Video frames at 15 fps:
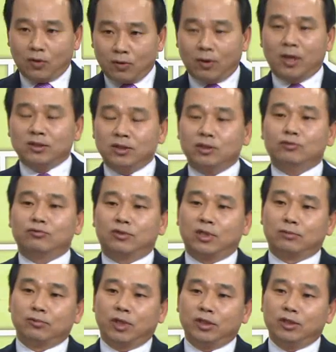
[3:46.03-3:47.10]
여러 가지 이유
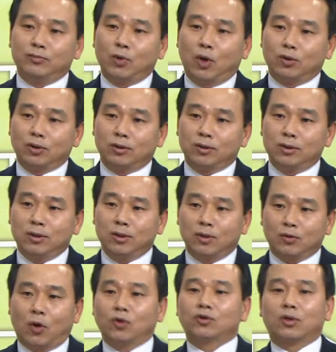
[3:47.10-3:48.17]
때문에 이 명령을
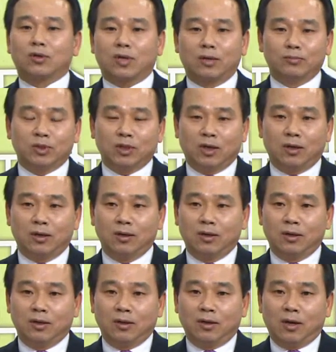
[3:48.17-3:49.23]
거절을 합니다.
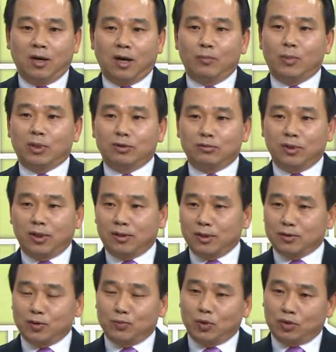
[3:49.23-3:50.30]
한마디로
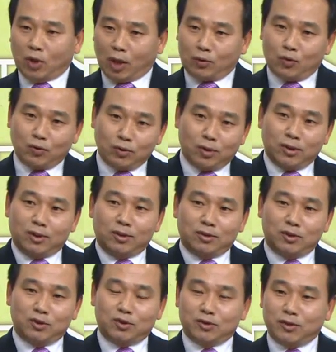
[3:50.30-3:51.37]
얘기해서 뭐 대통령이
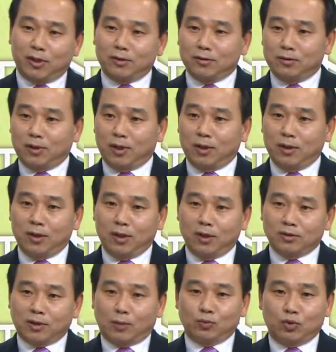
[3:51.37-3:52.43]
지시를 했는데
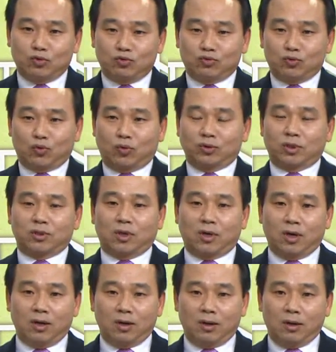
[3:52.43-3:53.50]
삼도 죽은
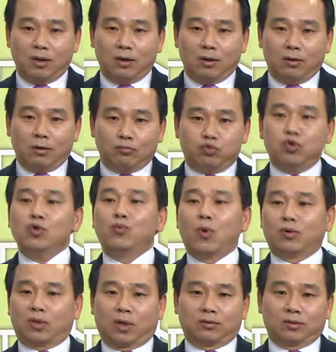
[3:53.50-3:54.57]
통제사가
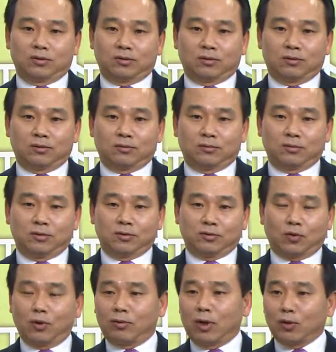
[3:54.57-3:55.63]
불복을 한 거죠.
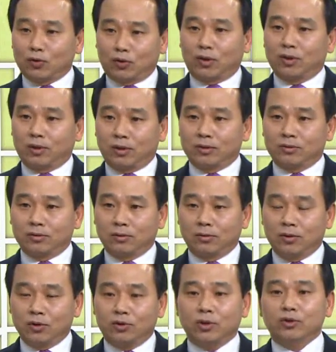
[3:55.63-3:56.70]
결과는 어떻게 됐겠어요?
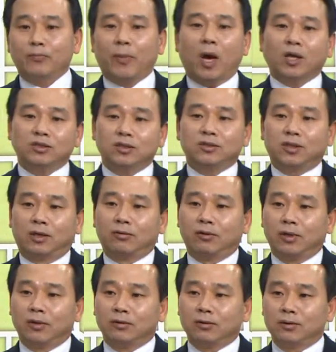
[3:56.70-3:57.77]
그래서 파직이 된
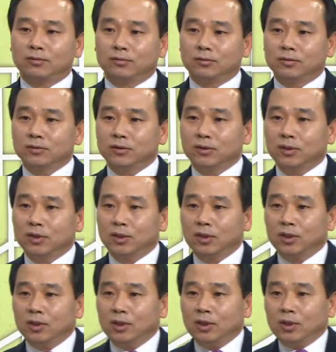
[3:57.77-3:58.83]
거예요, 결국은.
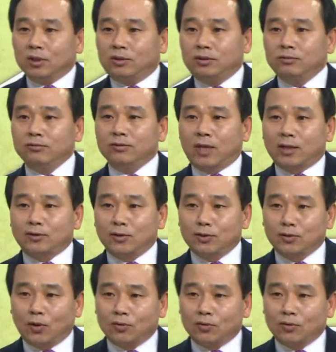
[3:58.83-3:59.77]
그리고 나서는